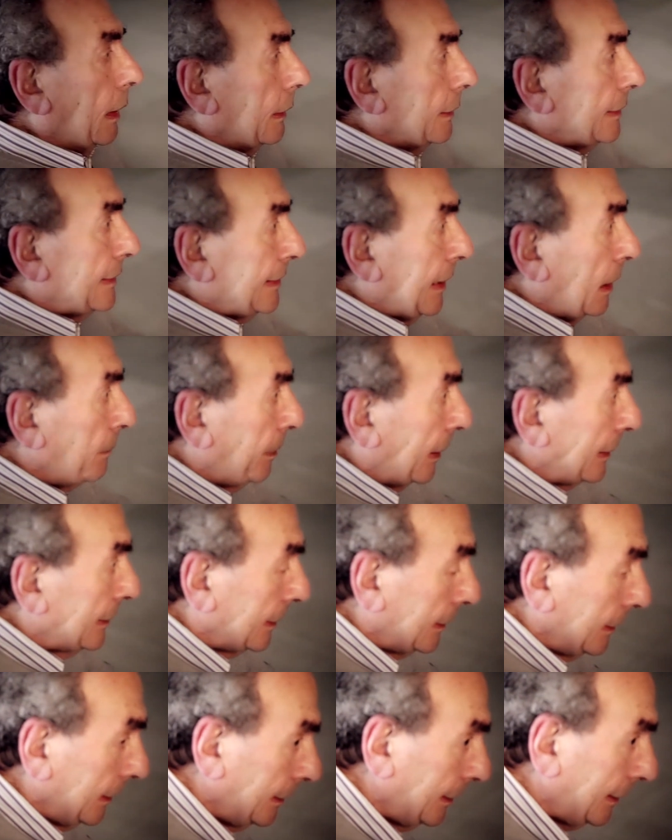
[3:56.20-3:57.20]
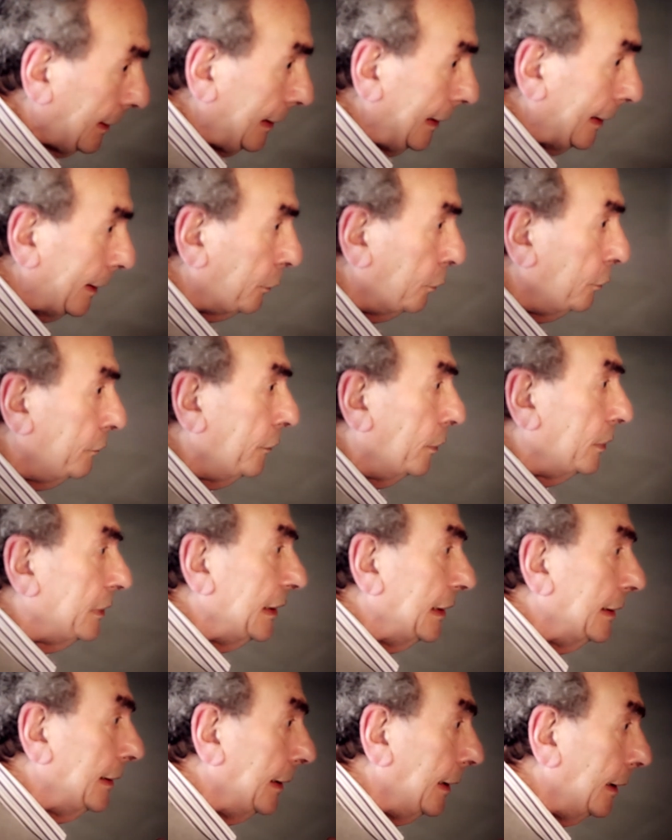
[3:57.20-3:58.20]
Saint Patrick est
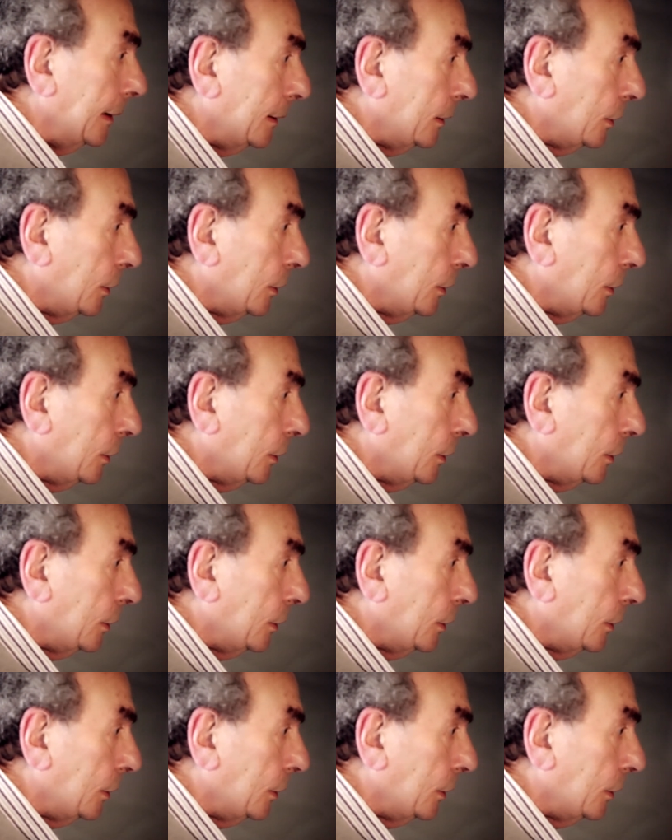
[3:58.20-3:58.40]
revendiqué